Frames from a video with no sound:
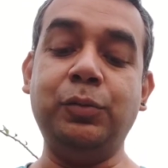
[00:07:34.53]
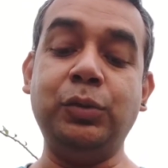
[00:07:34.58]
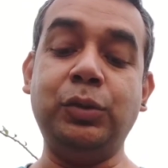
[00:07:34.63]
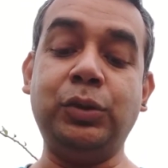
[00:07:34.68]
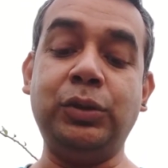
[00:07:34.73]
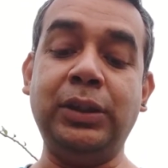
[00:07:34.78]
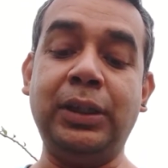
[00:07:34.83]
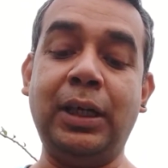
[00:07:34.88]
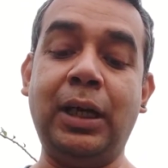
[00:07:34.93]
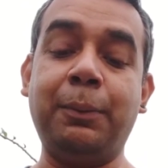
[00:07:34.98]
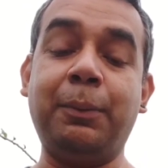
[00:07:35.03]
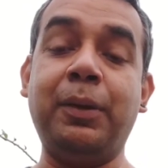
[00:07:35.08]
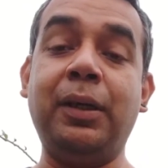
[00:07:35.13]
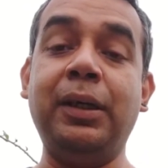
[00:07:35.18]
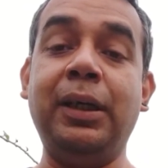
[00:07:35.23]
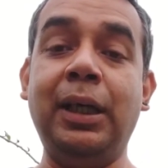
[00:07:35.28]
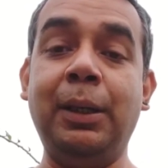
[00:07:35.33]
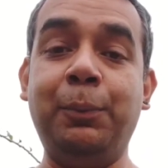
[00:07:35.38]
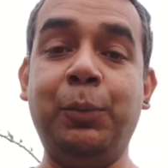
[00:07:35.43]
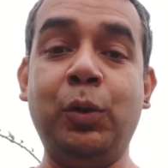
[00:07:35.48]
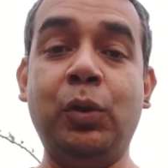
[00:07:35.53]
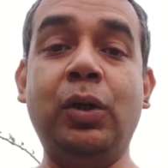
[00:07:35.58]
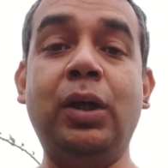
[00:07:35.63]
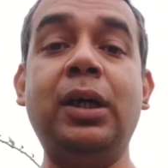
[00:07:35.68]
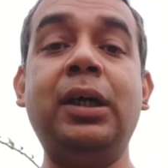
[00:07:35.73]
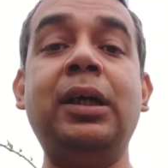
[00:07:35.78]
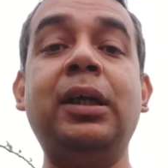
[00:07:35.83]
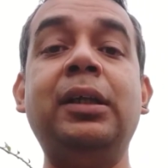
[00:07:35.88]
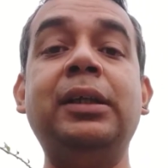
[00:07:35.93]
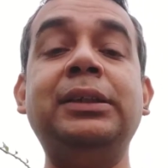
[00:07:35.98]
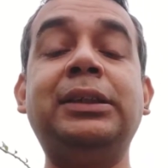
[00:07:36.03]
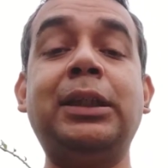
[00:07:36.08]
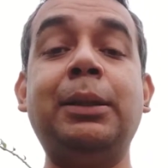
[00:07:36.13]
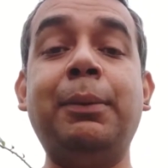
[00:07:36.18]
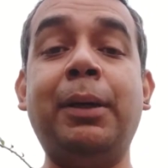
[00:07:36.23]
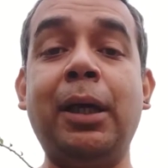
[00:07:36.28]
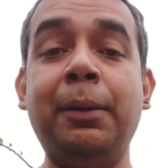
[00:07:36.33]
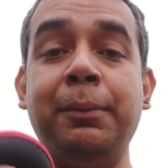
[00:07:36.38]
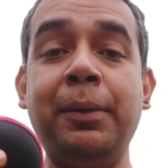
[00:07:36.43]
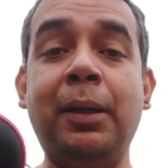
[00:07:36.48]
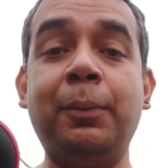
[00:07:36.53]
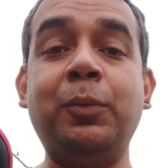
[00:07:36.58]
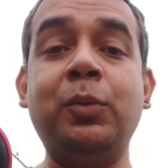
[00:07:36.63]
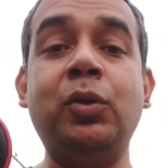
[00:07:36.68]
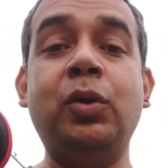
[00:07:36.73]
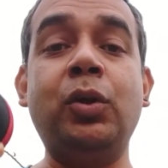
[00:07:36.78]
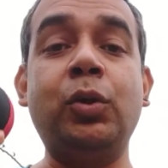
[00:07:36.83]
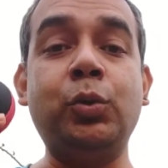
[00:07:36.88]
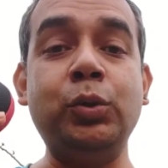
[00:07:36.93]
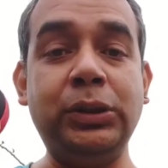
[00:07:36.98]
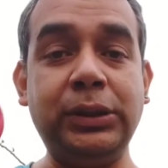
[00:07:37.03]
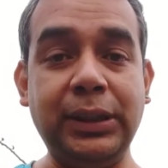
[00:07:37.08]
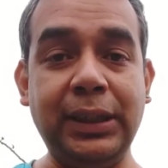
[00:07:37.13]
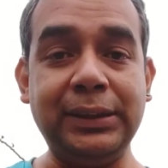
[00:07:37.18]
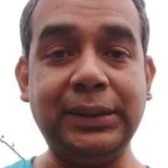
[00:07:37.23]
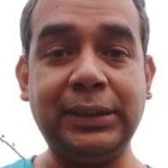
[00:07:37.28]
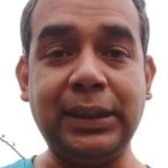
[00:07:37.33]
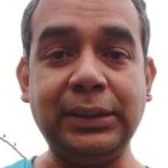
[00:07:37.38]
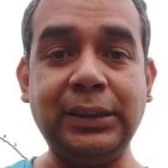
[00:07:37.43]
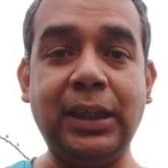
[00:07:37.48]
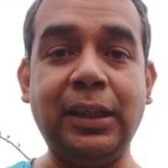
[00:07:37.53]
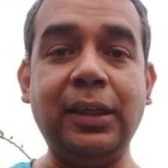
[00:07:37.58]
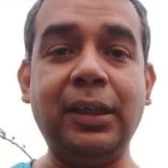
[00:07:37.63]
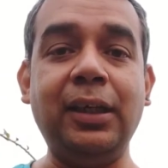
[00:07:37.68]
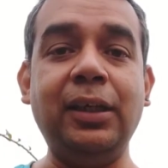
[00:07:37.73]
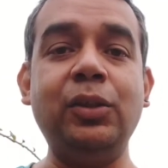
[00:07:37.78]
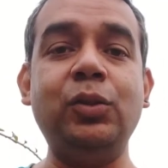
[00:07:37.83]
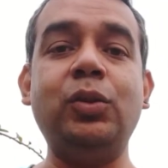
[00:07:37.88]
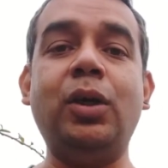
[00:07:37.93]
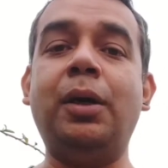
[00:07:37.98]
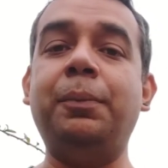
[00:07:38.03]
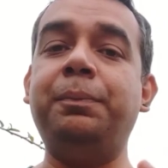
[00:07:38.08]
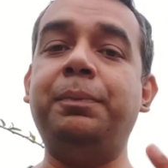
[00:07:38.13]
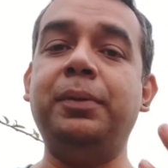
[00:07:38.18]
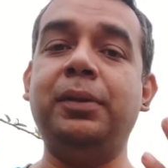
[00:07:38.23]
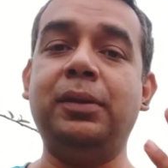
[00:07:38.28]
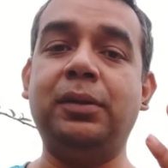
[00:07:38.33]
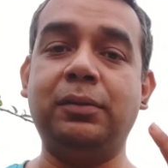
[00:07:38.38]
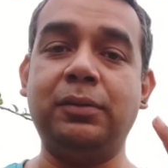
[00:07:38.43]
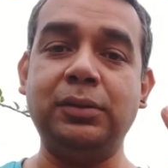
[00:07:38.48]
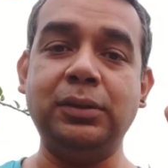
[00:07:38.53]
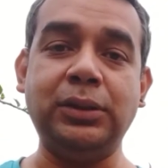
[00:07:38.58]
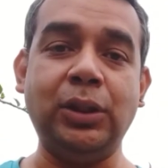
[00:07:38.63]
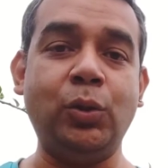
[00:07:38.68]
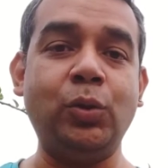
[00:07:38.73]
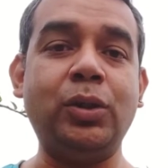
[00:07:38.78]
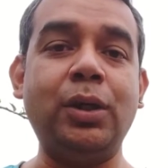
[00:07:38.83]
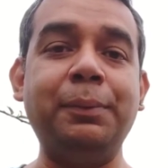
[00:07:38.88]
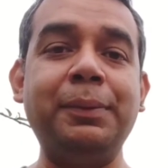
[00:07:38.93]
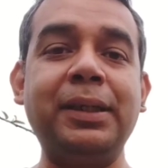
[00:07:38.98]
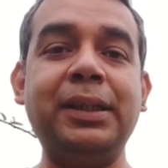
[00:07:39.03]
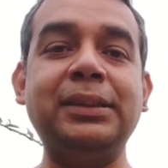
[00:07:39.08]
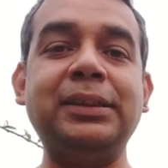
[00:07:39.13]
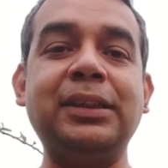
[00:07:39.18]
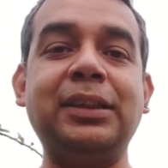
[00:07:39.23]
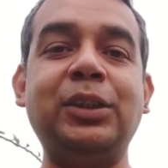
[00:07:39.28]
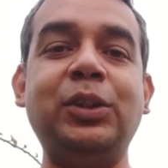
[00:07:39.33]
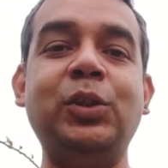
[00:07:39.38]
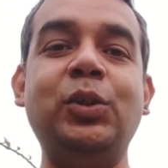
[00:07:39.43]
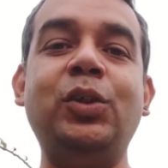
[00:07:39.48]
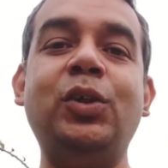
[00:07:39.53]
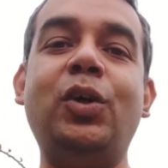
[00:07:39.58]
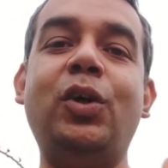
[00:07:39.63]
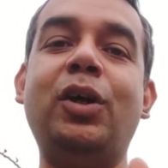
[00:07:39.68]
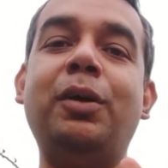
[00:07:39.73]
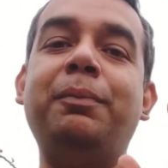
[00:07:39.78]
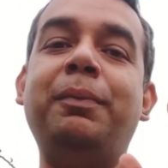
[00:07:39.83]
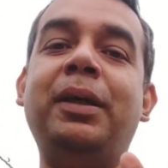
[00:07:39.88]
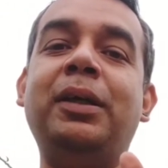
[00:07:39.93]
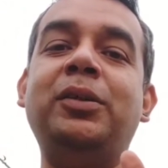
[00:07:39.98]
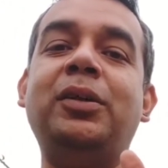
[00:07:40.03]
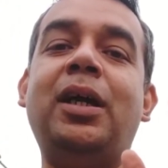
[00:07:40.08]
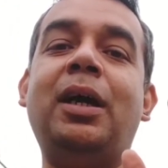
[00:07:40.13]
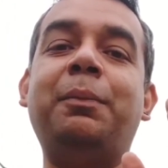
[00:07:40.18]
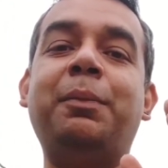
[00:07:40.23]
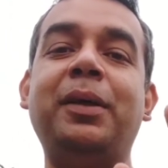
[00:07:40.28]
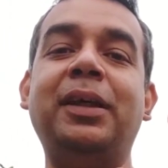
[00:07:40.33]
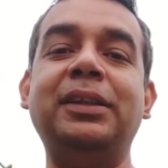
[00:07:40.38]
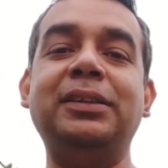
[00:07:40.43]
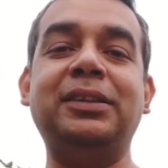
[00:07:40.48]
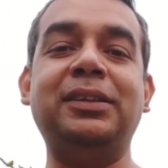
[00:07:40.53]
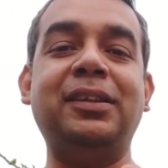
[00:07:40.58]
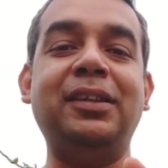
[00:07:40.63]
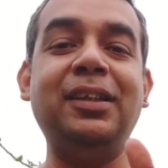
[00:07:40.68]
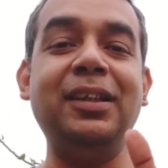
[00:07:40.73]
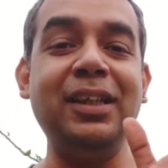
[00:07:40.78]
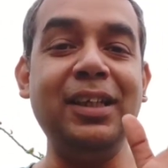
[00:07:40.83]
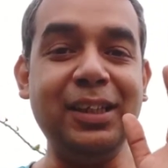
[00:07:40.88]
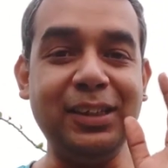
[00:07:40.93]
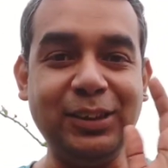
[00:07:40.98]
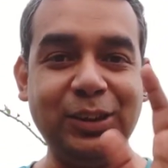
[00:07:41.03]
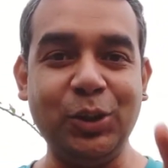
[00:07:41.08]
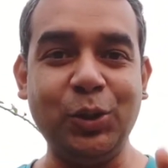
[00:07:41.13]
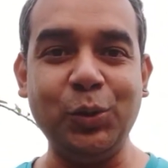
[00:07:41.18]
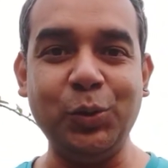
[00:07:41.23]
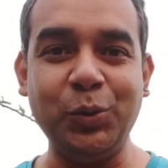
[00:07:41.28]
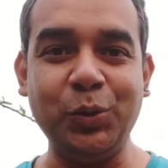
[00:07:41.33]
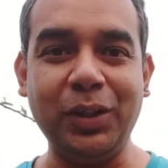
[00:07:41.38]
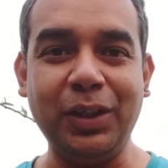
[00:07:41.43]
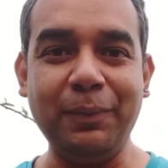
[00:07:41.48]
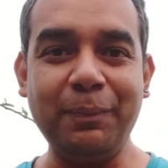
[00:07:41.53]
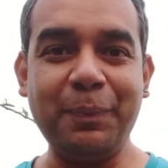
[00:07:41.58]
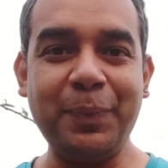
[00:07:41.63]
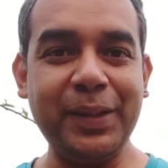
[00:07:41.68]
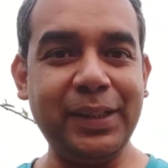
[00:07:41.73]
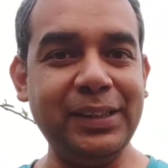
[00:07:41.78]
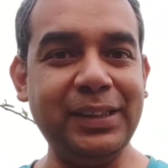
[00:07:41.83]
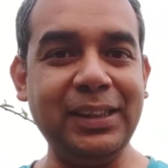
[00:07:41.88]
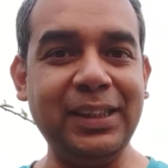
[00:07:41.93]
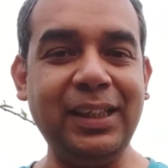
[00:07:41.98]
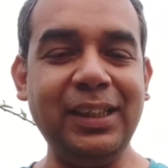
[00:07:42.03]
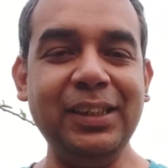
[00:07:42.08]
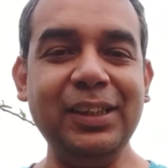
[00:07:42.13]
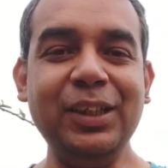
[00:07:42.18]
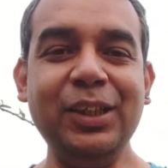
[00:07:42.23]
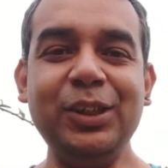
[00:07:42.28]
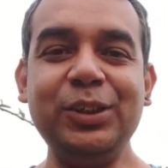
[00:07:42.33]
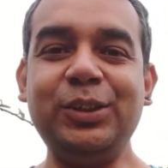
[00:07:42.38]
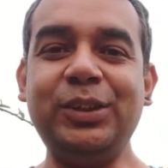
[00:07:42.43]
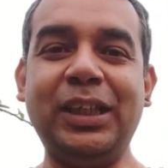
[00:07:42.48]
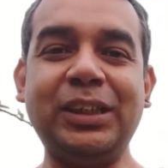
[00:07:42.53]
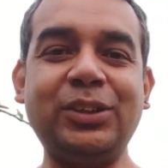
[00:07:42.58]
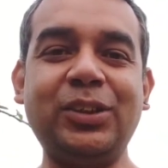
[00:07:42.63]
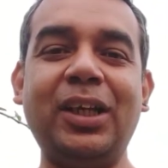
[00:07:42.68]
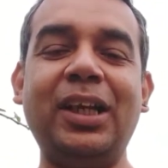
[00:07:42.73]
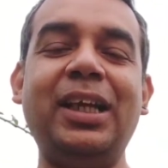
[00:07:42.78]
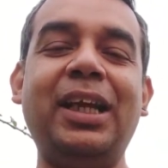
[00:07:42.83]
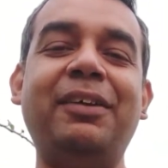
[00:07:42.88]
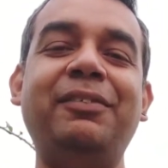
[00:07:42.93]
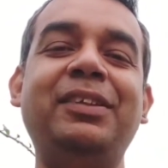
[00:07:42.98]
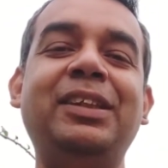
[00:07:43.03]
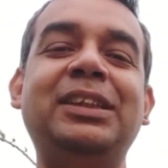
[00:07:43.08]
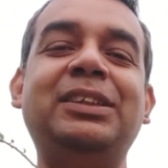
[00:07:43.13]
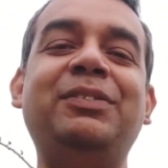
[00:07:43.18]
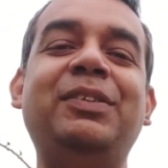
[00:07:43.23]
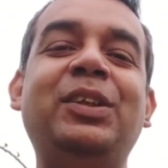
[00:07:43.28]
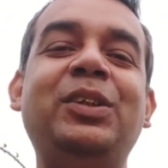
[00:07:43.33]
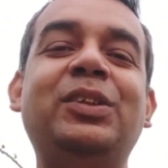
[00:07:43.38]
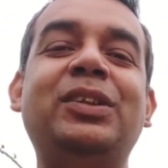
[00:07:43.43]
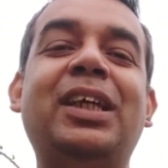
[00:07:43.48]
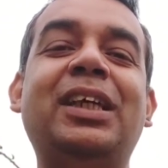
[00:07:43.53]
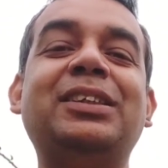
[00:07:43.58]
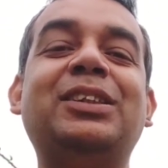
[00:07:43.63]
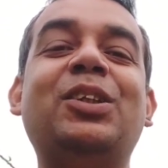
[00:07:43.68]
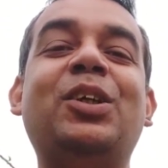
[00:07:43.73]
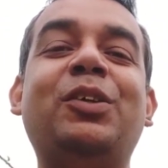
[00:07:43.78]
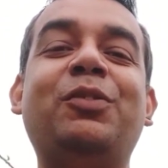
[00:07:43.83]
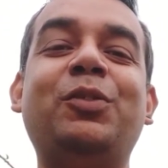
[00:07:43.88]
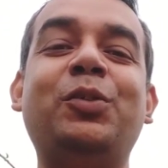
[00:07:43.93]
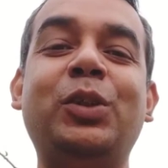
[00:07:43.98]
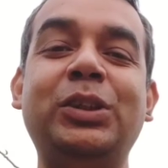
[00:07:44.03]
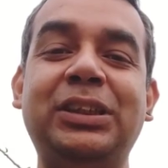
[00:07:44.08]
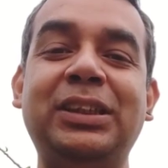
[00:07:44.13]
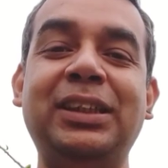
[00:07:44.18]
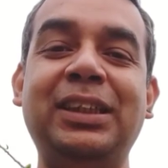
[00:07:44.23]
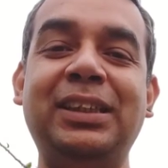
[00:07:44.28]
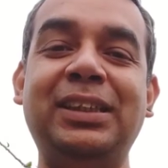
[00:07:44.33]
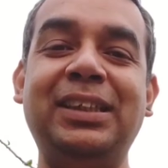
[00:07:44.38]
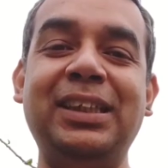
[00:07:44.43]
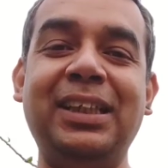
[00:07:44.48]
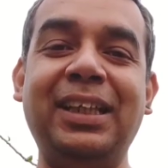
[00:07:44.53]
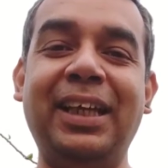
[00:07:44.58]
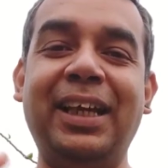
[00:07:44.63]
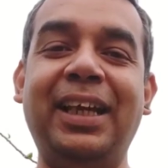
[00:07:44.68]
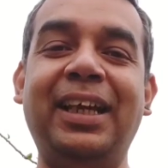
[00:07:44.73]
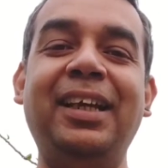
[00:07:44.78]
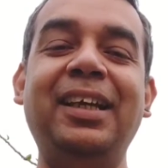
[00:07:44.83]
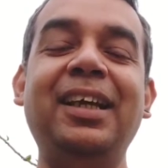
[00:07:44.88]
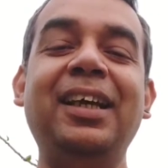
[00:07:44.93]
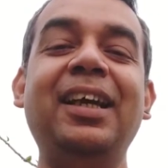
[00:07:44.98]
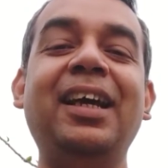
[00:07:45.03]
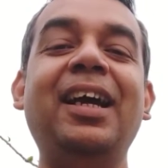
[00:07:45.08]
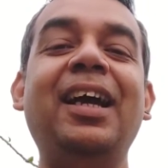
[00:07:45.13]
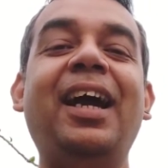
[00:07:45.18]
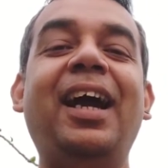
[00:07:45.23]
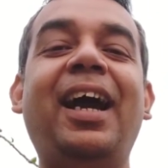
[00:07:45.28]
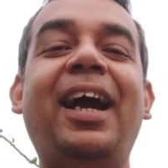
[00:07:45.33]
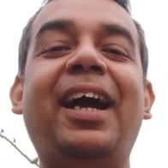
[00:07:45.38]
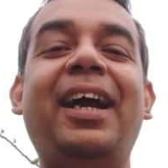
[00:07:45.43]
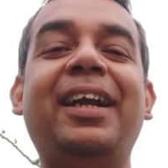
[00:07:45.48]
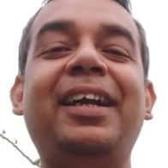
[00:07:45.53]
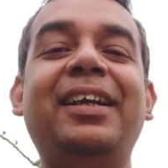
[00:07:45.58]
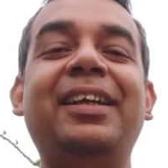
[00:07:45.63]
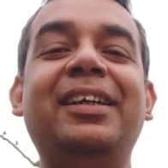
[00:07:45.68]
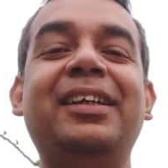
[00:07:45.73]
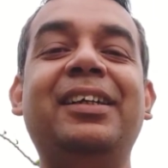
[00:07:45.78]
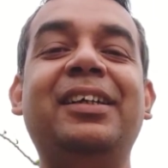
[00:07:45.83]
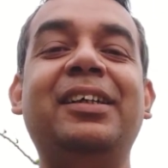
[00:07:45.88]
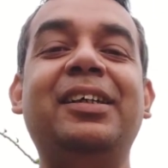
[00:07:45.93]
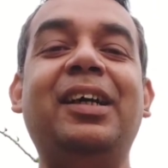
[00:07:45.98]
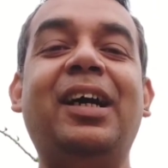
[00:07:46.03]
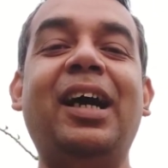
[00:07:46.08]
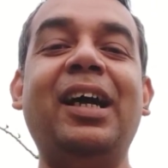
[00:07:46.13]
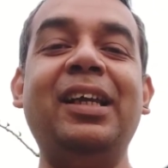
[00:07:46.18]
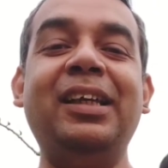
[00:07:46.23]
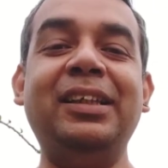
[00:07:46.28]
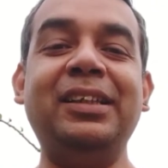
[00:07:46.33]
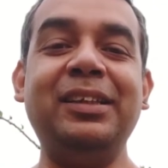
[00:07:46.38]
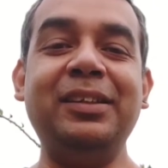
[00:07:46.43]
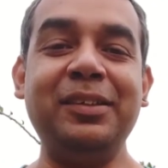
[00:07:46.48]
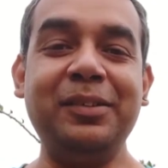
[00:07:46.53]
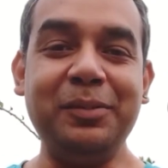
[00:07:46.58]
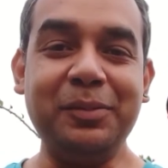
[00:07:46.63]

उससे आपका हेल्प हो अगर इसके बारे में आपको और कुछ एक्स्ट्रा जानना है तो आप ज़रूर कमेंट कर सकते हो और मैं आपका आंसर ज़रूर दूंगा ठीक है सो दैट्स ऑल आई हैव इन दिस वीडियो थैंक्स लॉट फॉर वॉचिंग इट टिल द एंड एंड आई